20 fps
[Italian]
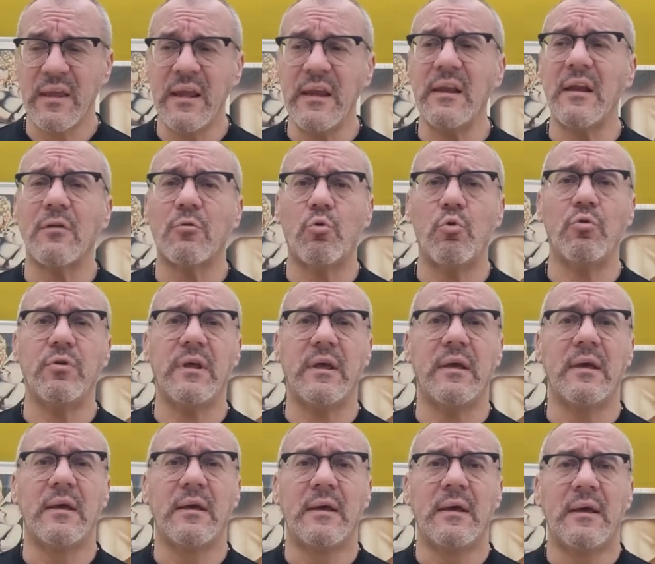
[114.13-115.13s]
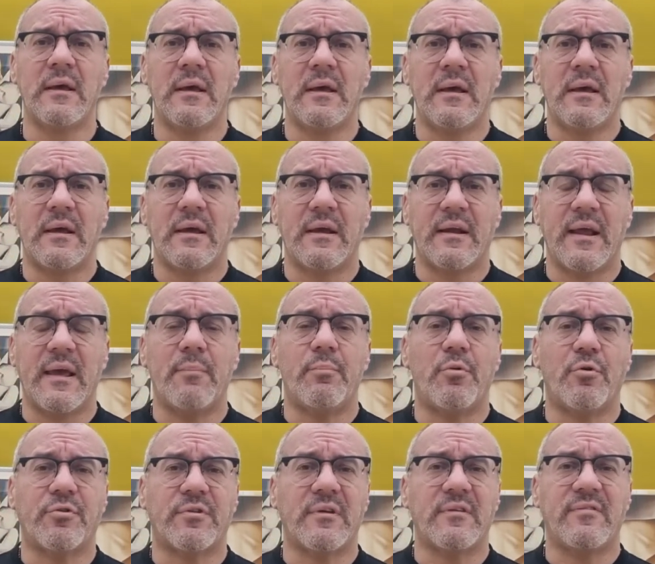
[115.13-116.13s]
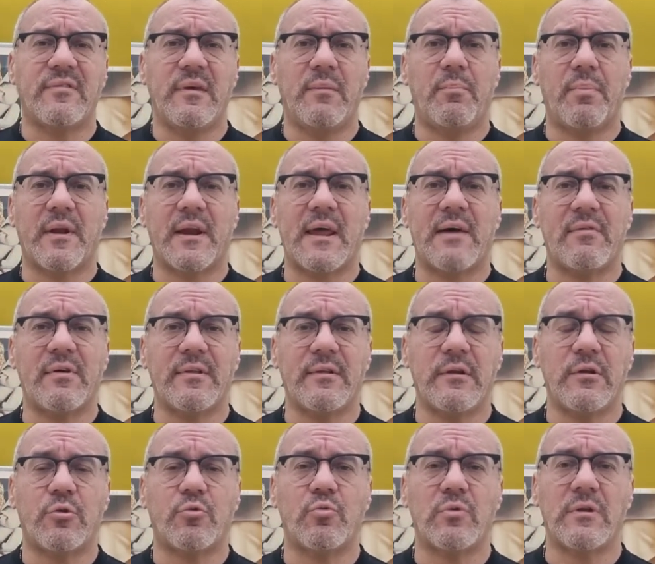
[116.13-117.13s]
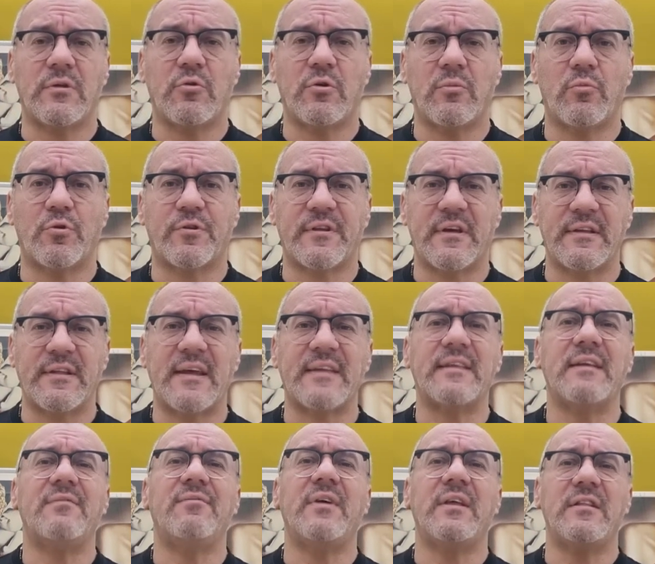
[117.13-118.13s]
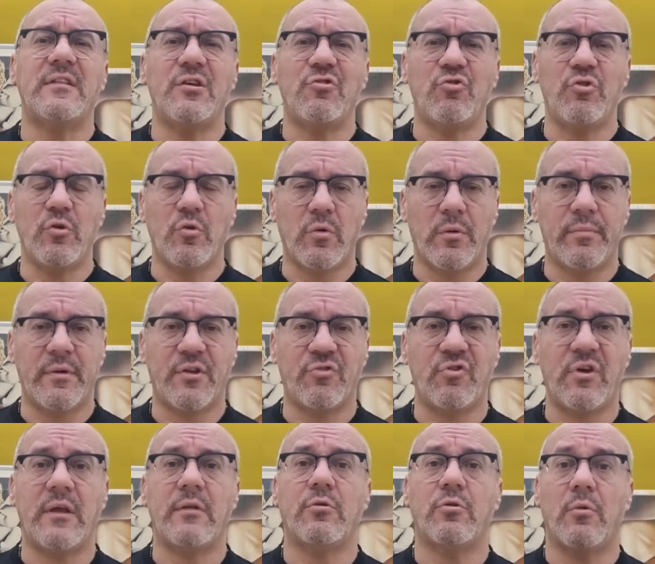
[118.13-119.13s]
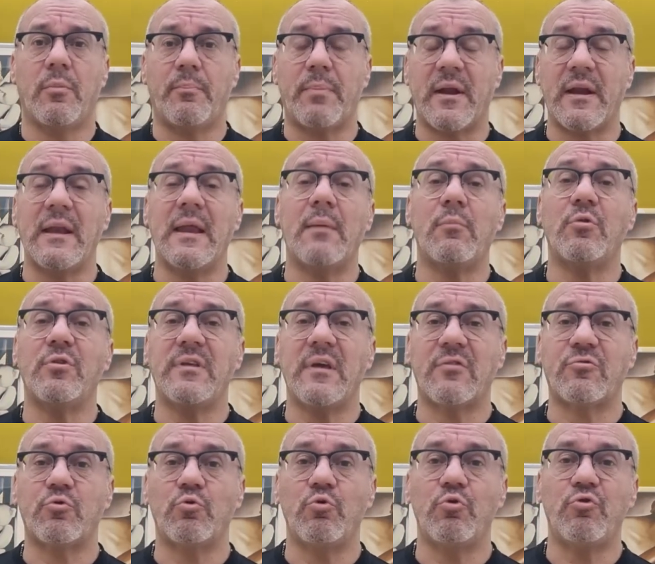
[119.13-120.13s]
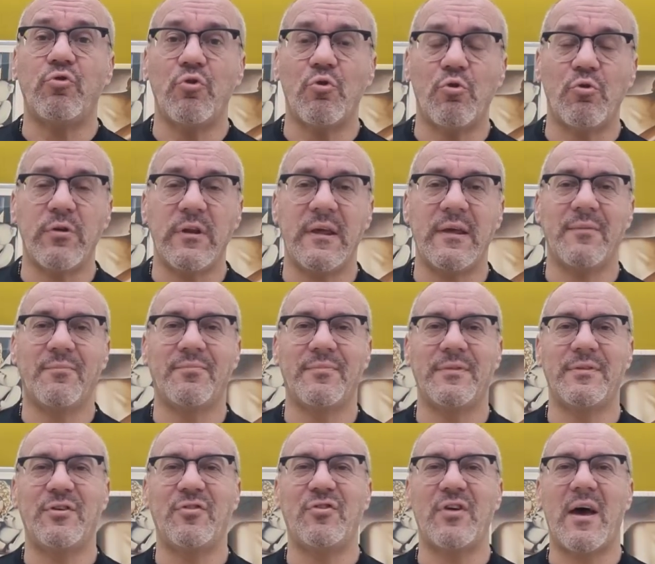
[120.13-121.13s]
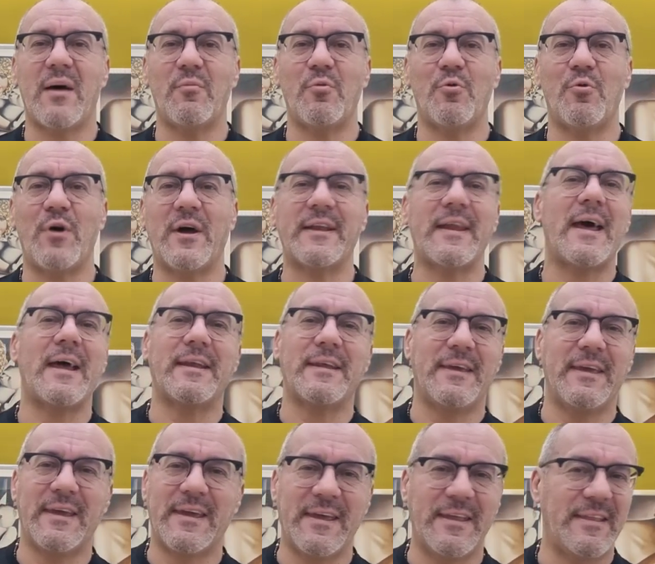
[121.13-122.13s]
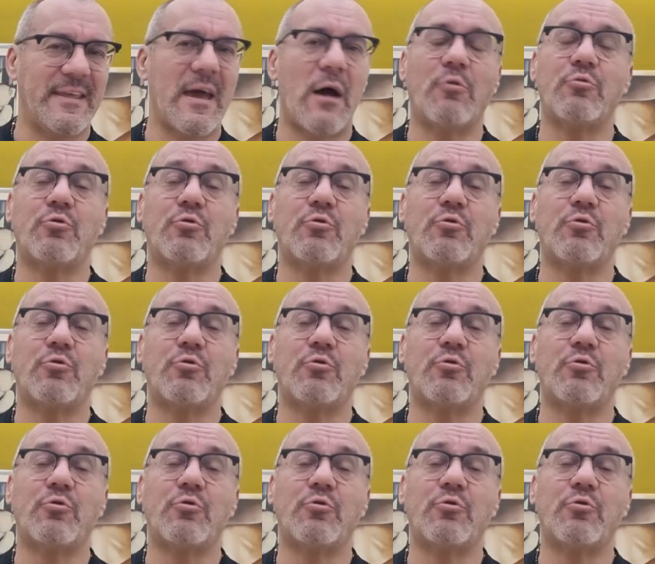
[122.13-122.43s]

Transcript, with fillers: in alcuni report si parlava addirittura di una mortalità del 25%, parliamo di assunzioni diciamo anarchiche, di